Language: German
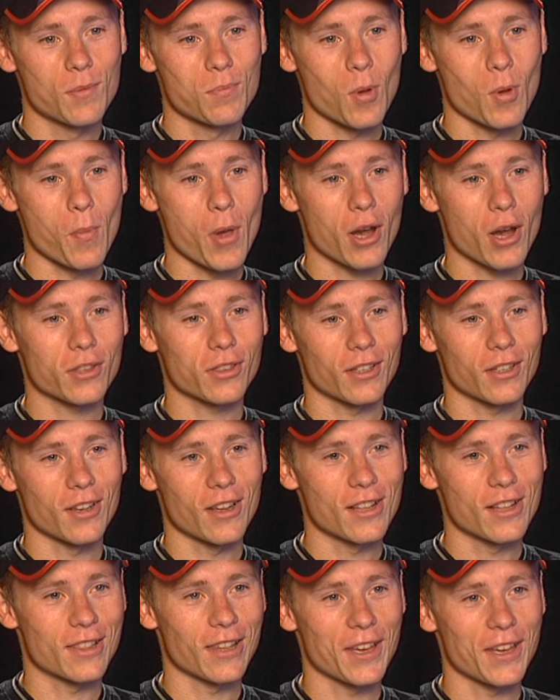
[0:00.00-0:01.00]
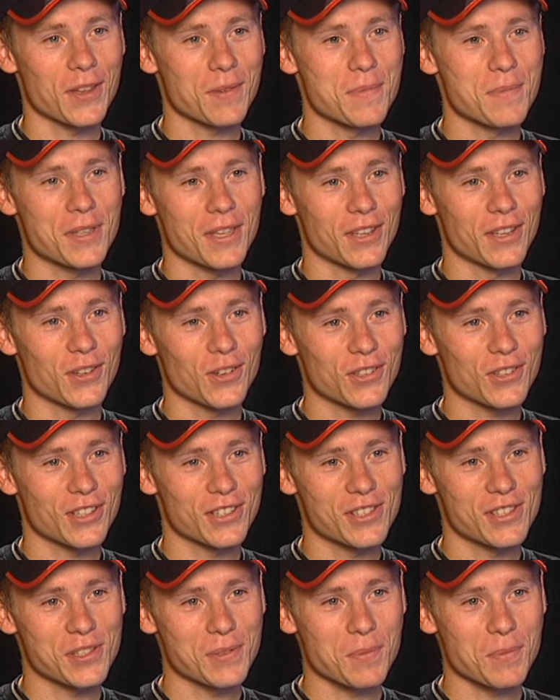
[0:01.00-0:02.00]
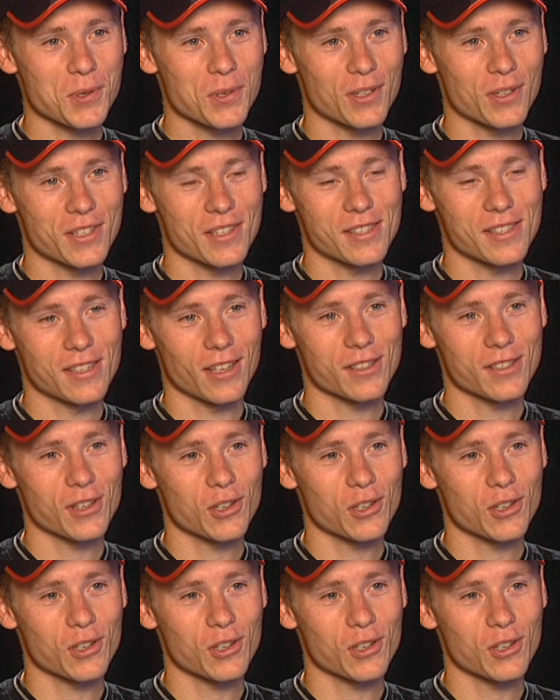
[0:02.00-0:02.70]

man merkt dann halt leider mit den Jahren, dass es immer, dass es sehr,